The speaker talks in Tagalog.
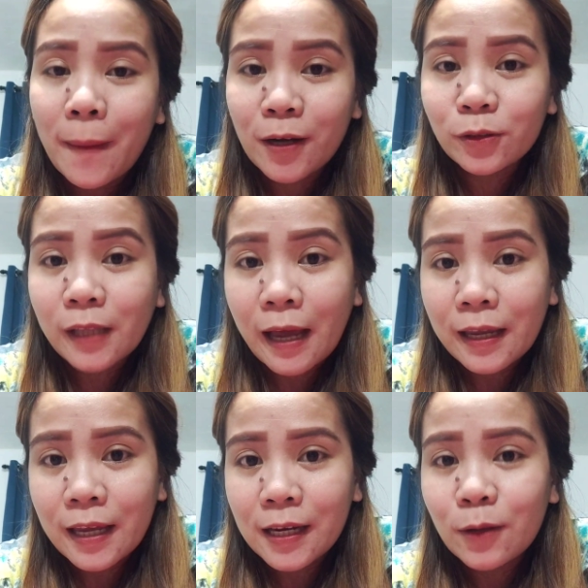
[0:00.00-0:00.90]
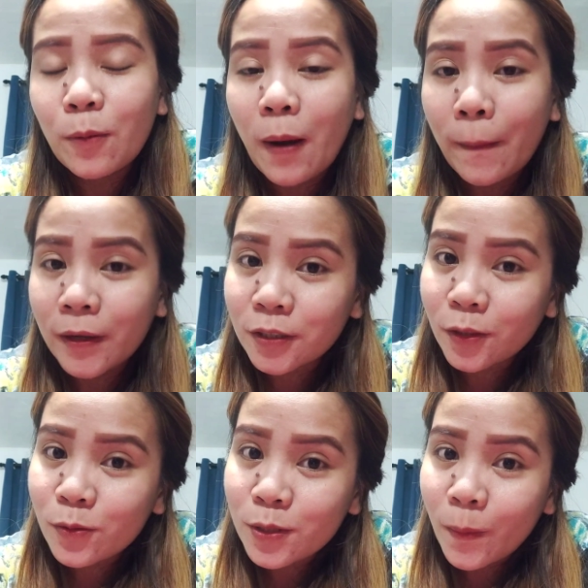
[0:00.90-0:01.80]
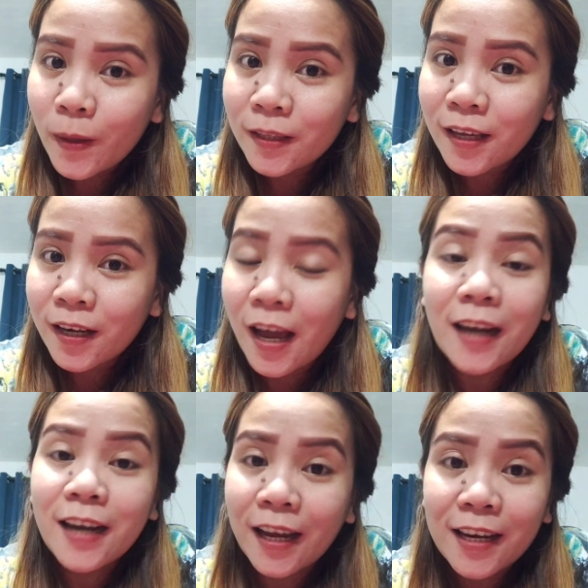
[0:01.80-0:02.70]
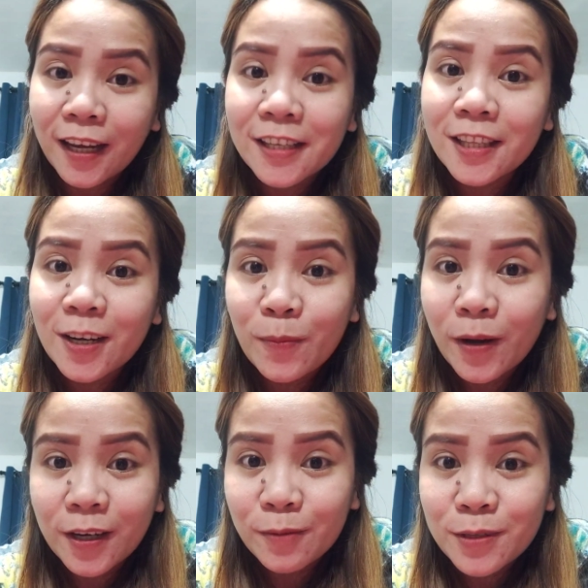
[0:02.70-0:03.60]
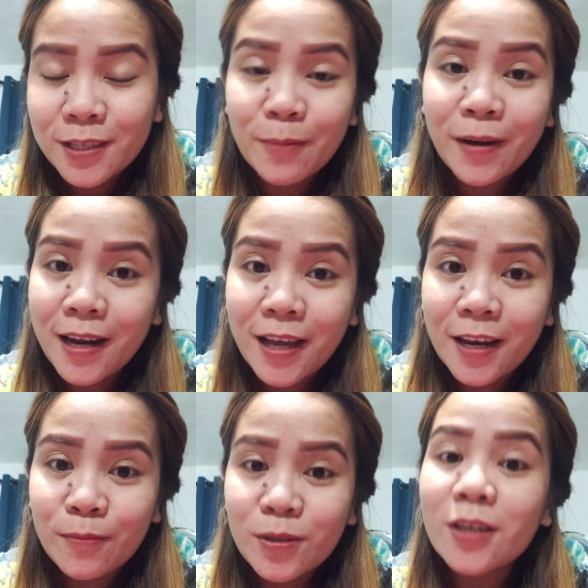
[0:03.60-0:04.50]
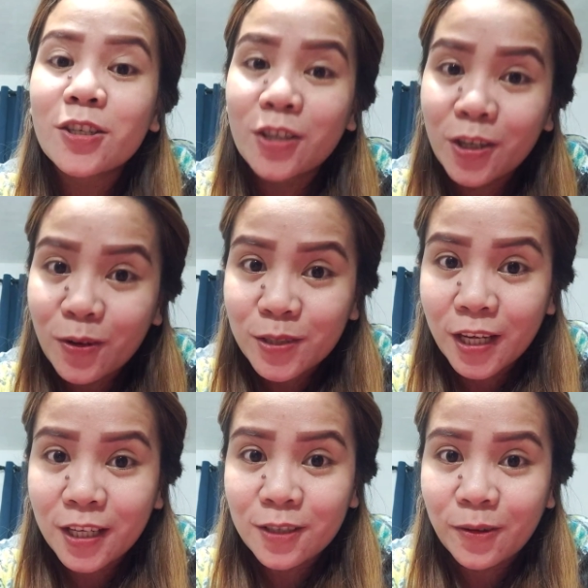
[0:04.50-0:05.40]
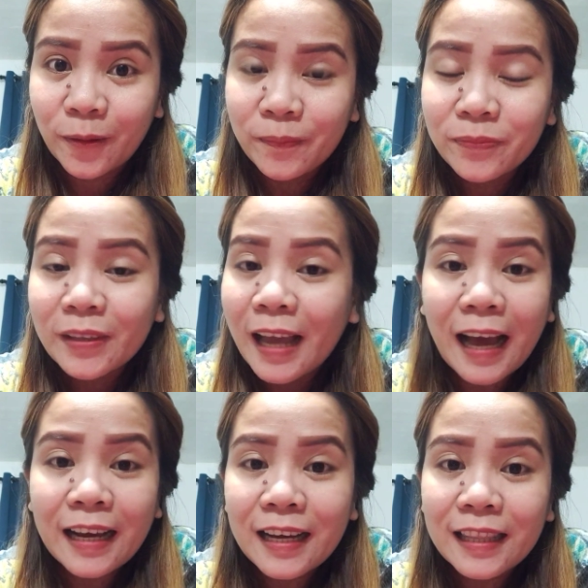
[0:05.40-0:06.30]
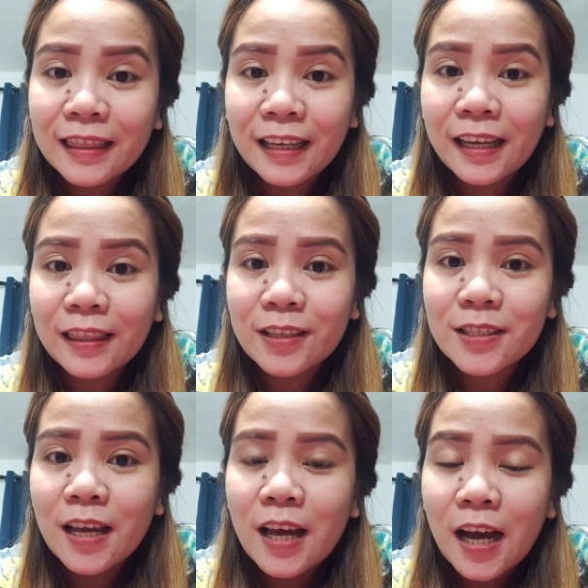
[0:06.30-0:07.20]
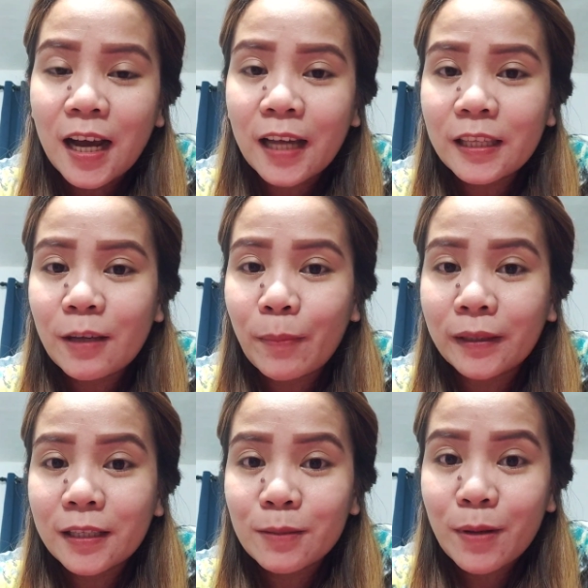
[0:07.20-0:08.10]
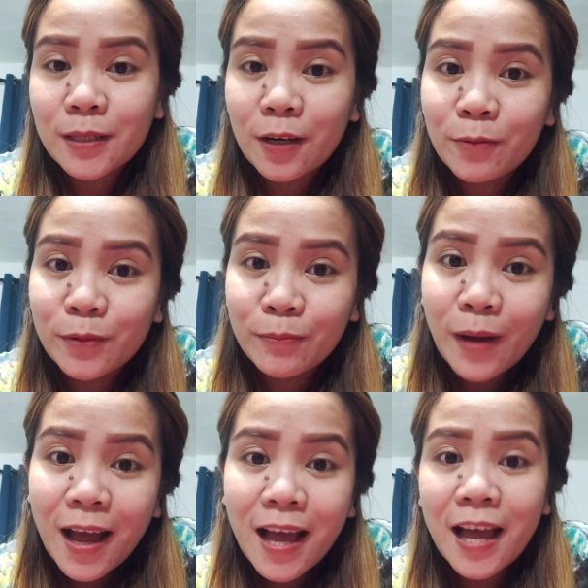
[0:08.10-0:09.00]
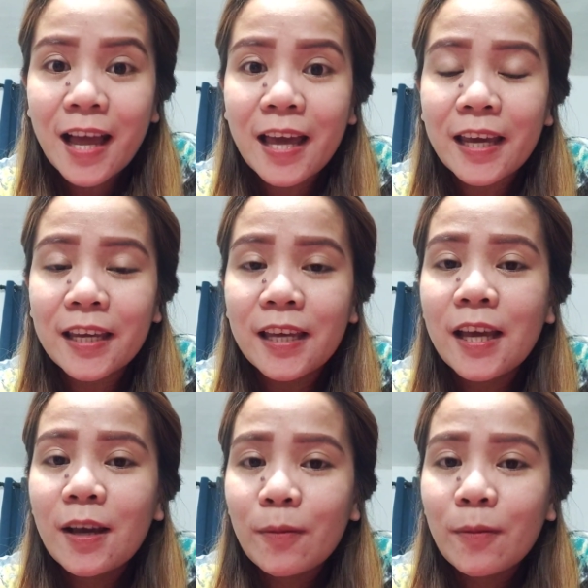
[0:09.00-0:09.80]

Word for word: Pero dahil gumapang siya doon sa pader, ang laki-laki na ng mga leaves niya mga lalabs. I Share ko sa inyo ang ganda. Tapos, ang ganda niya pang display sa loob ng bahay.